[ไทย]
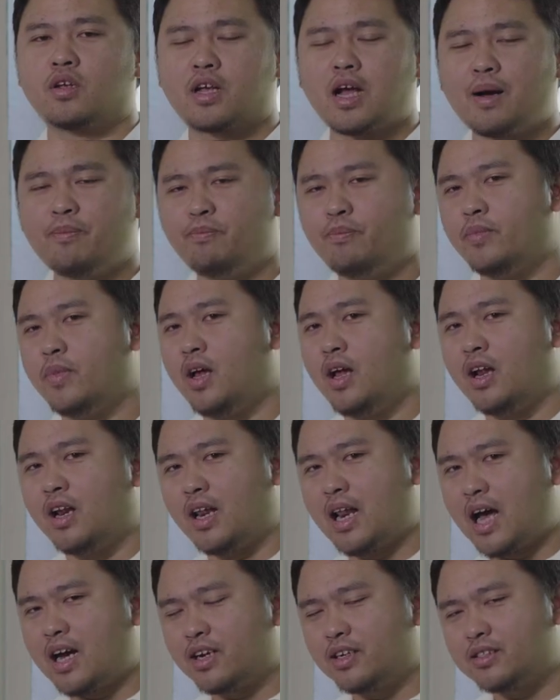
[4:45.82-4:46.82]
ครับ
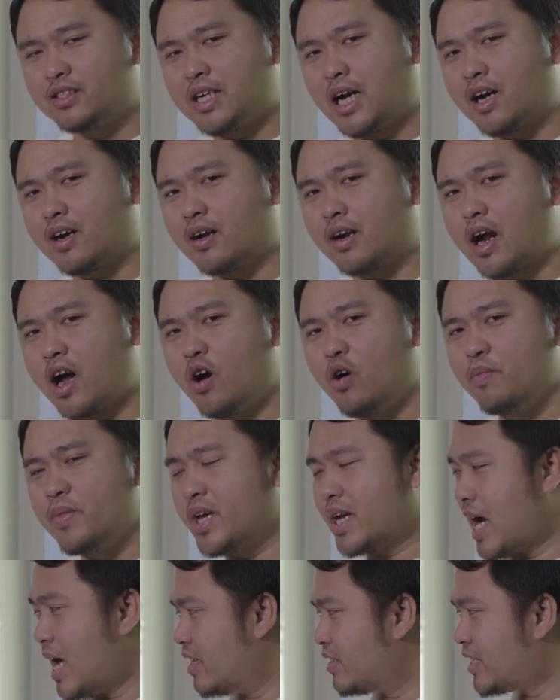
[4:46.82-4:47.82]
หลังจากเรา
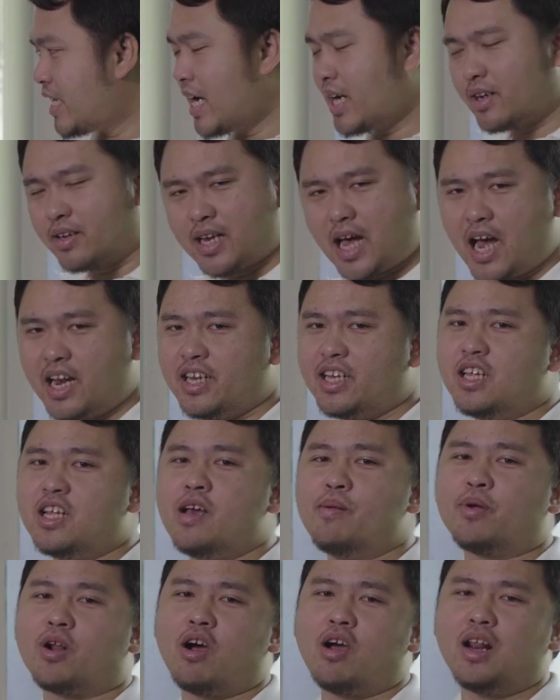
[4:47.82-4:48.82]
มีการเช็คหน้านี้
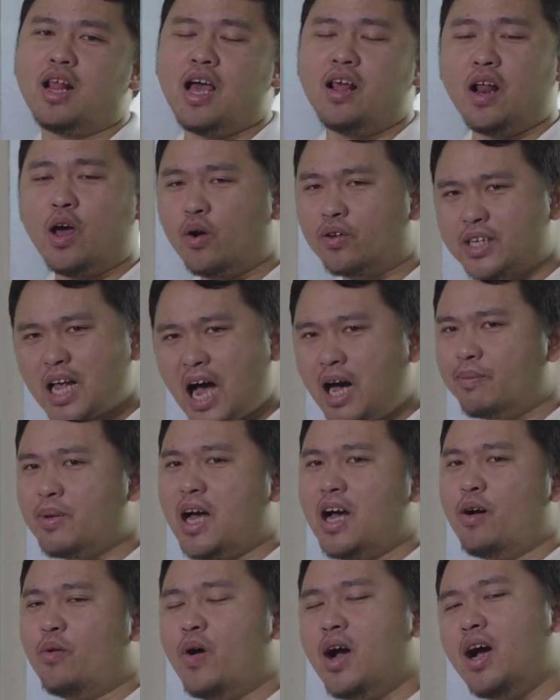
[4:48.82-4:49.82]
เรียบร้อยแล้ว เราทราบ
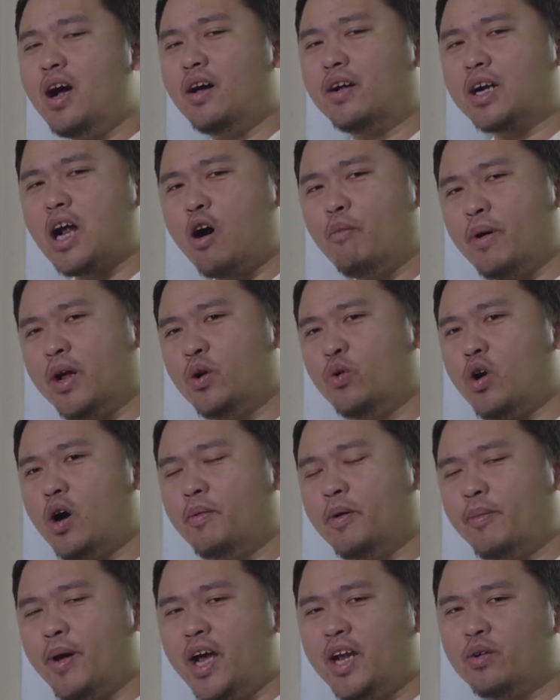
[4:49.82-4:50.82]
แล้วว่าเราเป็นหัว
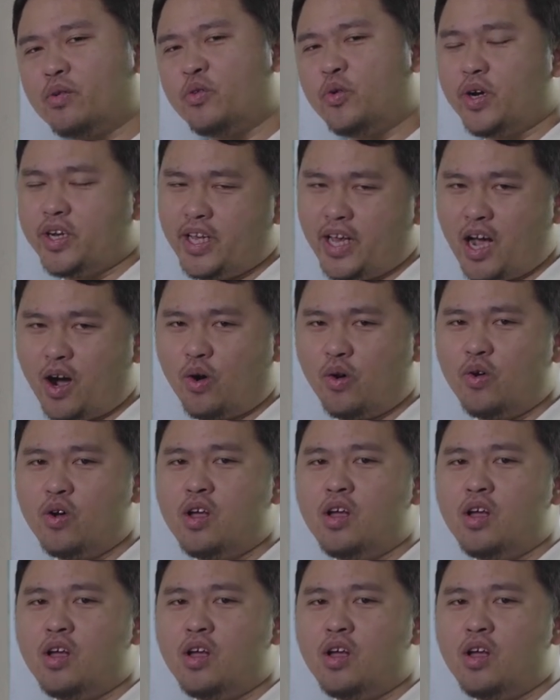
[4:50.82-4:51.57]
ประเภทหัวเดียว